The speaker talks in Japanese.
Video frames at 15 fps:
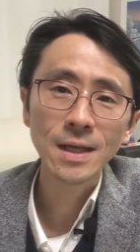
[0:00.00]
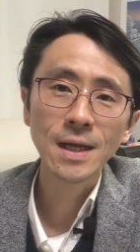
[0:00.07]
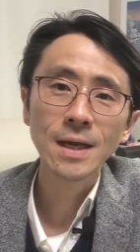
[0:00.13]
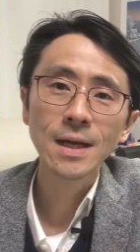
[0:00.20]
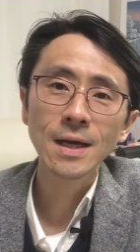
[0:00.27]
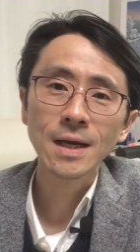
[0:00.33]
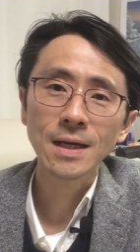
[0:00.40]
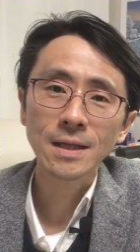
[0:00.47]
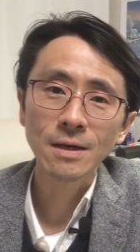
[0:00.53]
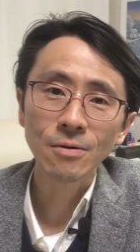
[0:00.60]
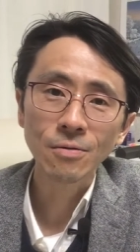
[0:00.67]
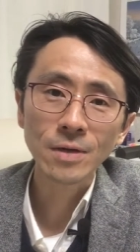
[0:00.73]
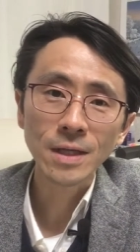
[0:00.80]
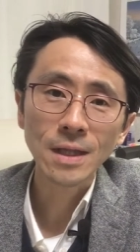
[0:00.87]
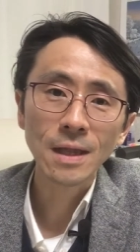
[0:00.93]
年劣化で
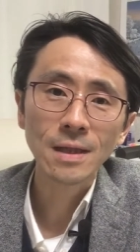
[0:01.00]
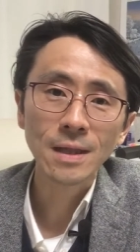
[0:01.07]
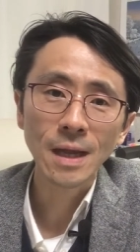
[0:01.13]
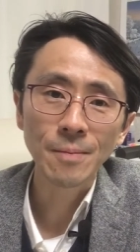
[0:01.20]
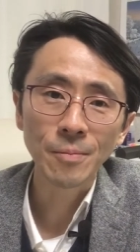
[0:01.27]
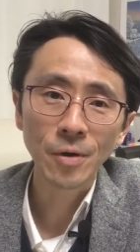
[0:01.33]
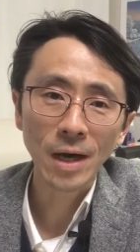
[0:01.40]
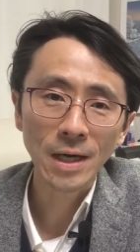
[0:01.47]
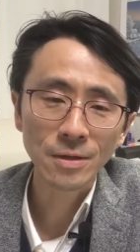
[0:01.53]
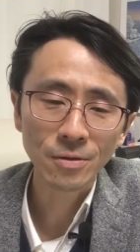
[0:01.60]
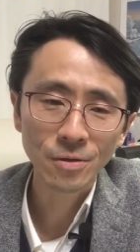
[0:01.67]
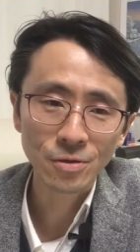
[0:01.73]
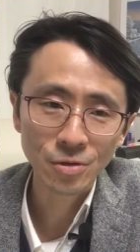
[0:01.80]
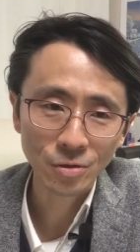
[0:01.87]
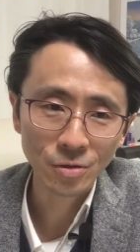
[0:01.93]
汚れてったもあ
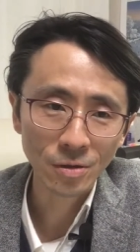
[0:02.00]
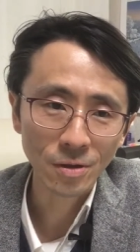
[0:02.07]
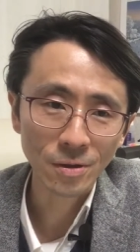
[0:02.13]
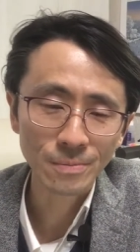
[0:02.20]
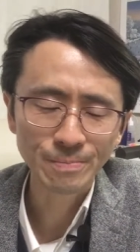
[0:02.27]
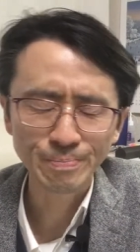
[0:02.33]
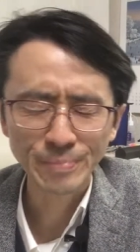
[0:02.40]
のちょっと、